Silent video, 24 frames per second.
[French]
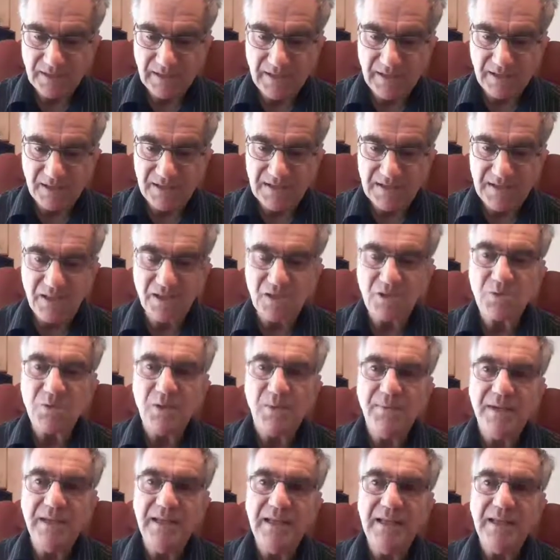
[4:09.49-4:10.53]
Alors Seigneur,
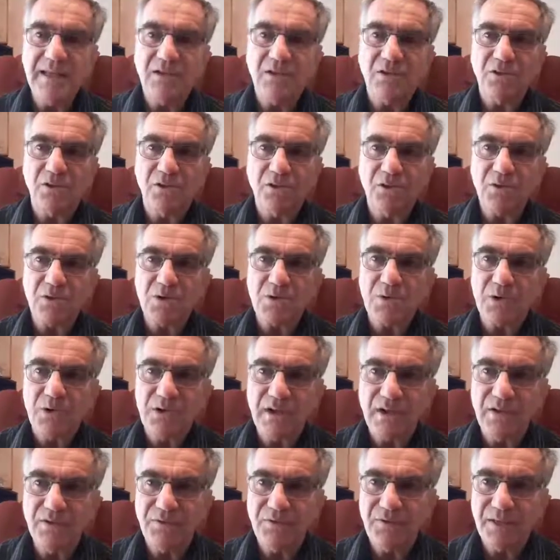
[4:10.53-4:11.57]
sois béni, que ton nom soit
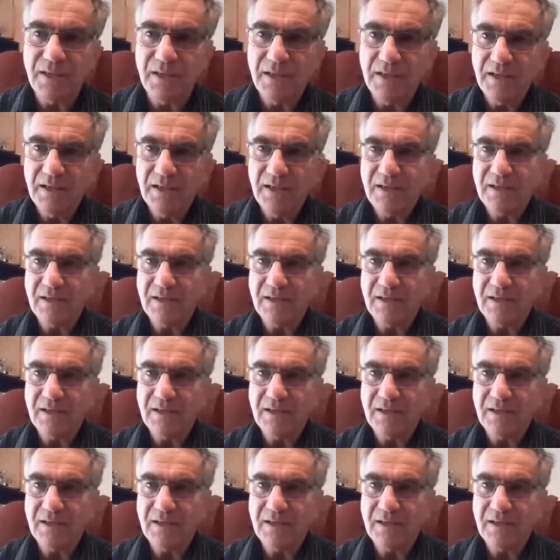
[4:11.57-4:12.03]
glorifié